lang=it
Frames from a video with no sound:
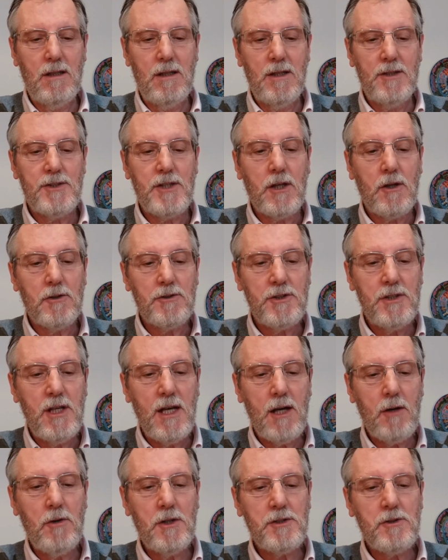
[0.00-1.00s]
Se così
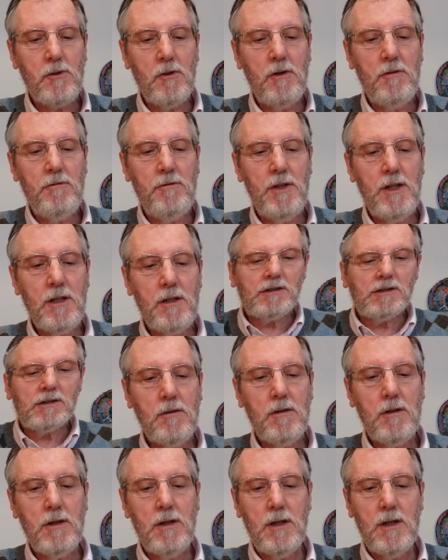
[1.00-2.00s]
è, questo
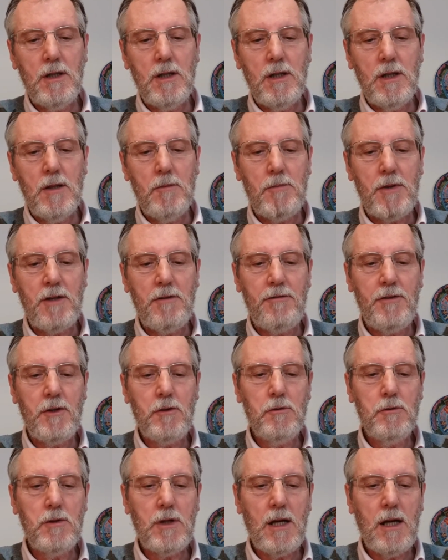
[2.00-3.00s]
invito
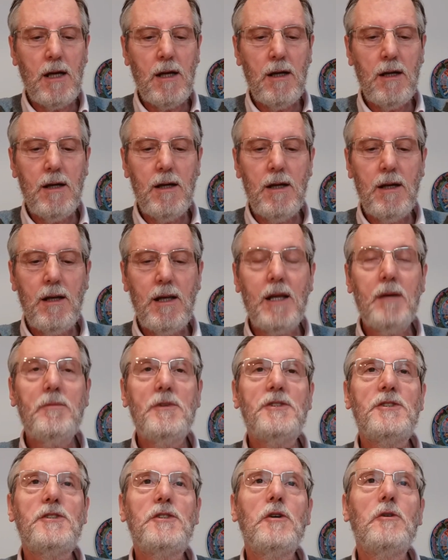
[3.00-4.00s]
prefigura la
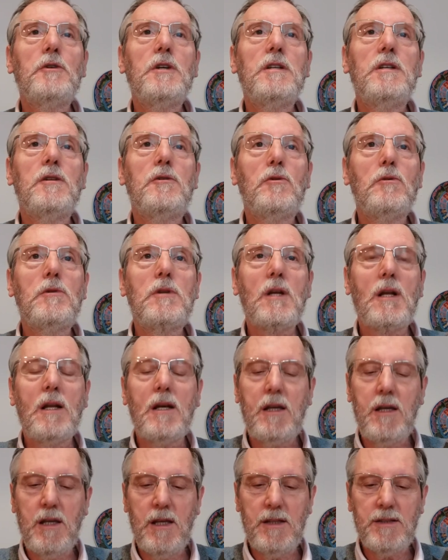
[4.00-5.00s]
missione di tutta la
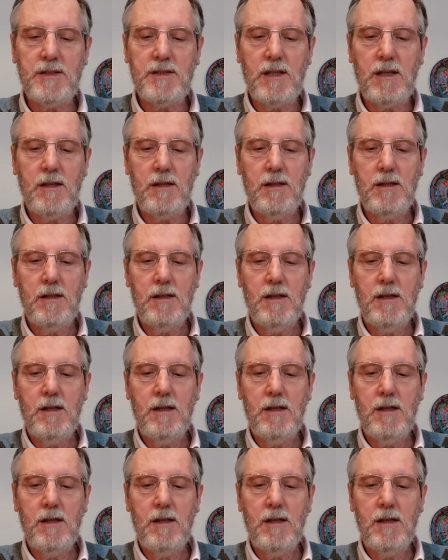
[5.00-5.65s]
Chiesa